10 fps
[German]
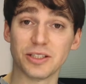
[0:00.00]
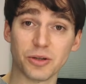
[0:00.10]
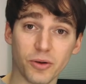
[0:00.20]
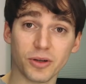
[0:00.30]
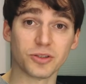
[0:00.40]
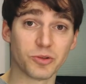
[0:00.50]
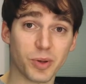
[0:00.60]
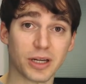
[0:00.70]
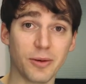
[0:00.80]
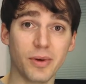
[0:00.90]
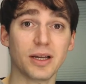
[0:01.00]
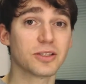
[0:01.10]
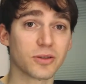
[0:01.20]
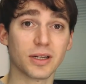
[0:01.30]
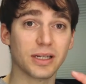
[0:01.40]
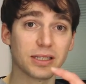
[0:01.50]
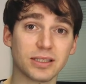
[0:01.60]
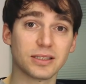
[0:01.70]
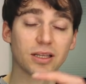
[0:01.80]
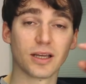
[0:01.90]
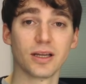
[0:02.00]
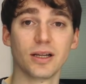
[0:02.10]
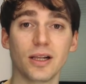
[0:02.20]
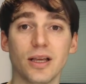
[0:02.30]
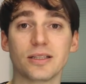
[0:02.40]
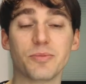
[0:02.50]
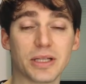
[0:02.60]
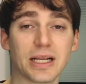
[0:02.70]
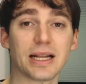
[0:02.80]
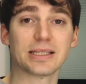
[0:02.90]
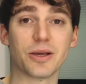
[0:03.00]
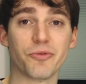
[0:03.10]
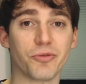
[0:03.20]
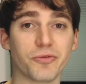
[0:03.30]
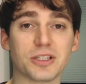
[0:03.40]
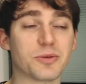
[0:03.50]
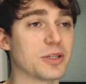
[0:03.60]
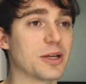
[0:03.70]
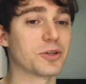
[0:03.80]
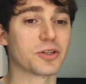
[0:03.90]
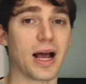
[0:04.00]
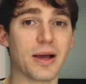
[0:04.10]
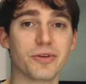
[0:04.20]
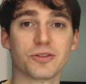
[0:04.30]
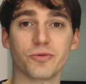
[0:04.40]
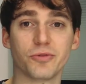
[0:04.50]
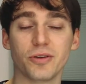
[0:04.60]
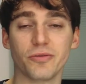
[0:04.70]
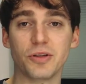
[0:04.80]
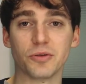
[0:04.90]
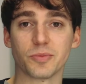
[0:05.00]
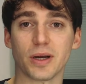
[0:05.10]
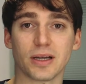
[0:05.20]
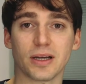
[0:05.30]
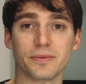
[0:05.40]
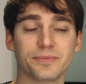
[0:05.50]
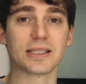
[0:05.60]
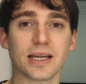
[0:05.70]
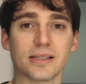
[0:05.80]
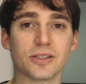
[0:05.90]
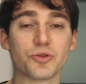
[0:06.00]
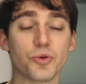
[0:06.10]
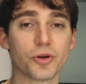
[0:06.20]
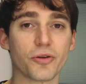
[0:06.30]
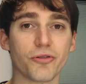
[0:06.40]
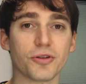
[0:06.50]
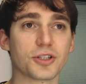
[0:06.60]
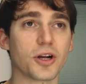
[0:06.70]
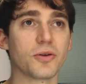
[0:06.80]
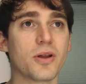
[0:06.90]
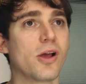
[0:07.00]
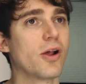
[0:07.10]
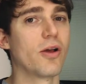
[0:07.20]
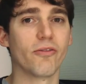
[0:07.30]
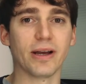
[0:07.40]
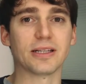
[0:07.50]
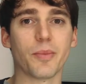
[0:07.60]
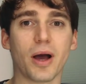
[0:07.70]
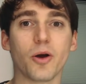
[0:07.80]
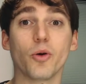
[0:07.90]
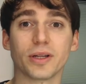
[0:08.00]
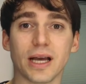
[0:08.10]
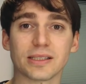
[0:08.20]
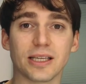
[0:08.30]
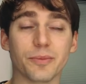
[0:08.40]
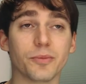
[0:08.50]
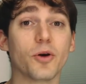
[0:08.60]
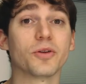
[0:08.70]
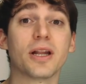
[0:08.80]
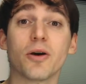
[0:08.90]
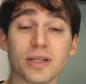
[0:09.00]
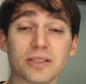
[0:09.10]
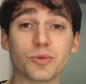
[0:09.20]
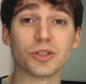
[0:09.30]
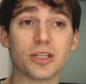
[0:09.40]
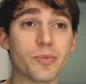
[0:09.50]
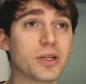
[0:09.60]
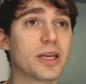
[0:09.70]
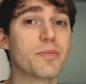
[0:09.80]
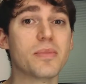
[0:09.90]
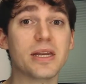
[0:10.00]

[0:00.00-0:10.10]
die teure Superkamera, sondern das ist die Mittelklasse M50, mit der man schon halbwegs vernünftige Videos machen kann. Jetzt heißt es nur noch nach vorne schauen, weitermachen und Gas geben. Und genau das möchte ich dir mitgeben,